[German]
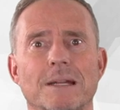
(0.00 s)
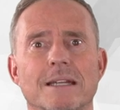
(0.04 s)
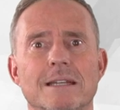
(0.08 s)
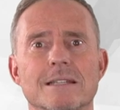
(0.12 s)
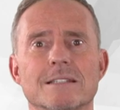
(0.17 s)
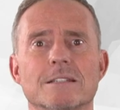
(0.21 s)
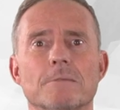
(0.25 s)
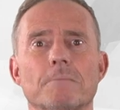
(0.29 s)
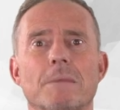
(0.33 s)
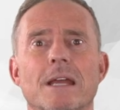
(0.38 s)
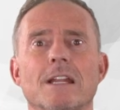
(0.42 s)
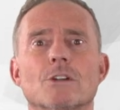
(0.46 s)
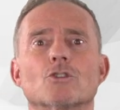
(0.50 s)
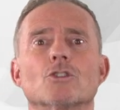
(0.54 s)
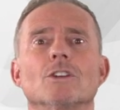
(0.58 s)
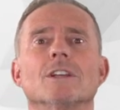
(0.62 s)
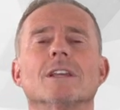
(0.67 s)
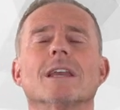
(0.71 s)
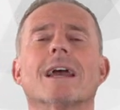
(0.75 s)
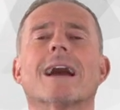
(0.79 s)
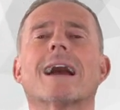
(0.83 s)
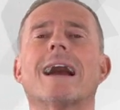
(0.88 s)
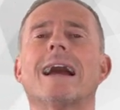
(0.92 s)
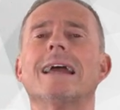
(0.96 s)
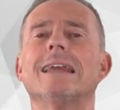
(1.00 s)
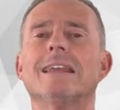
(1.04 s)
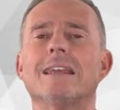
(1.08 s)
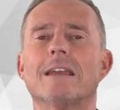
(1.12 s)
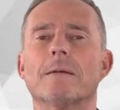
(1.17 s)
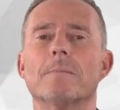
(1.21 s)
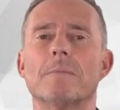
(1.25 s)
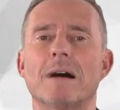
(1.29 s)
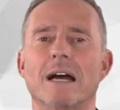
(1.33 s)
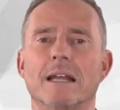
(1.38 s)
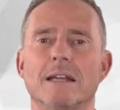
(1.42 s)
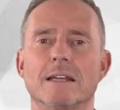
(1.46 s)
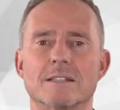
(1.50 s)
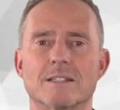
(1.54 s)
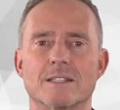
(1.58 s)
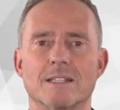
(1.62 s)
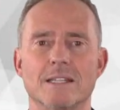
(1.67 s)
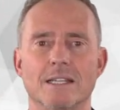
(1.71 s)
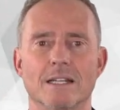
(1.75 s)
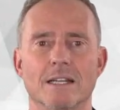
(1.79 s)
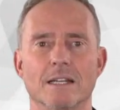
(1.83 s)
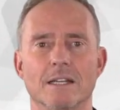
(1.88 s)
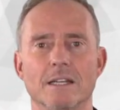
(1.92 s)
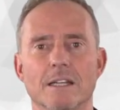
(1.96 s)
bei diesen Menschen, ich erreiche meine
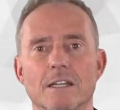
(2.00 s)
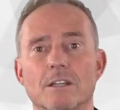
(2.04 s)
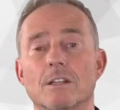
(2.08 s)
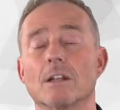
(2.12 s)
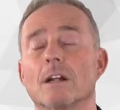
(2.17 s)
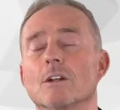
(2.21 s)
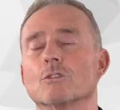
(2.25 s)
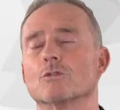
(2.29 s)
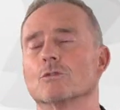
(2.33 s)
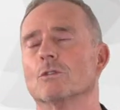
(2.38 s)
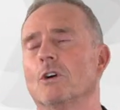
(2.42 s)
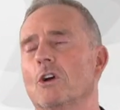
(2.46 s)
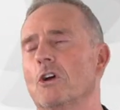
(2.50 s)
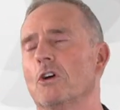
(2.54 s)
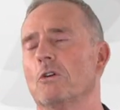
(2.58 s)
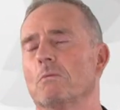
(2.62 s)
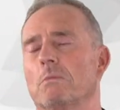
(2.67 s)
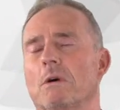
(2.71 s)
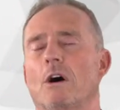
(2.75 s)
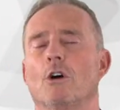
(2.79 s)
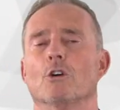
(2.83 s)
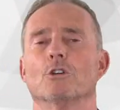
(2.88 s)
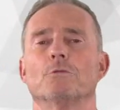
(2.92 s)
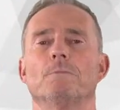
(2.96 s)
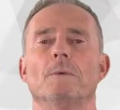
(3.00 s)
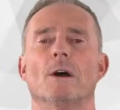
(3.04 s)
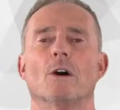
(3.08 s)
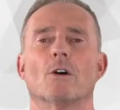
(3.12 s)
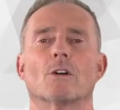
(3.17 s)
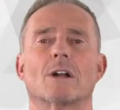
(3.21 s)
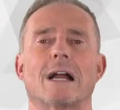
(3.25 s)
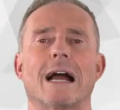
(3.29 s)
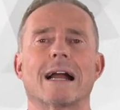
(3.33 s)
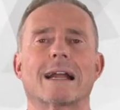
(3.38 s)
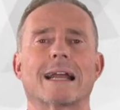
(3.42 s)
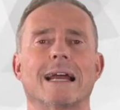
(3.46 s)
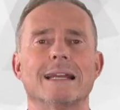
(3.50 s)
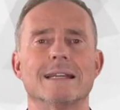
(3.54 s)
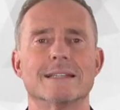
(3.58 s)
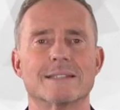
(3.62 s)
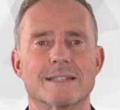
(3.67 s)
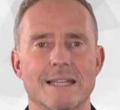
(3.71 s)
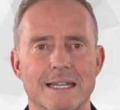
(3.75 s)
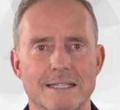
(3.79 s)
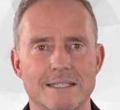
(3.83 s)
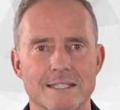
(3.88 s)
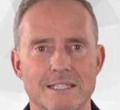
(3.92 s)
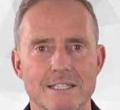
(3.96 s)
Ziele nicht, also brauche ich mir auch gar keine
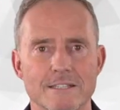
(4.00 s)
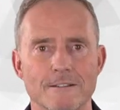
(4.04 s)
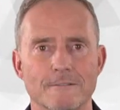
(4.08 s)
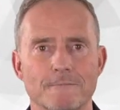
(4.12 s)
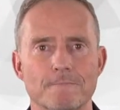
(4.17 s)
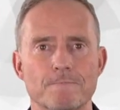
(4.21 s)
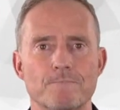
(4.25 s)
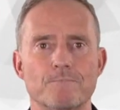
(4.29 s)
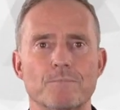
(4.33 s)
setzen.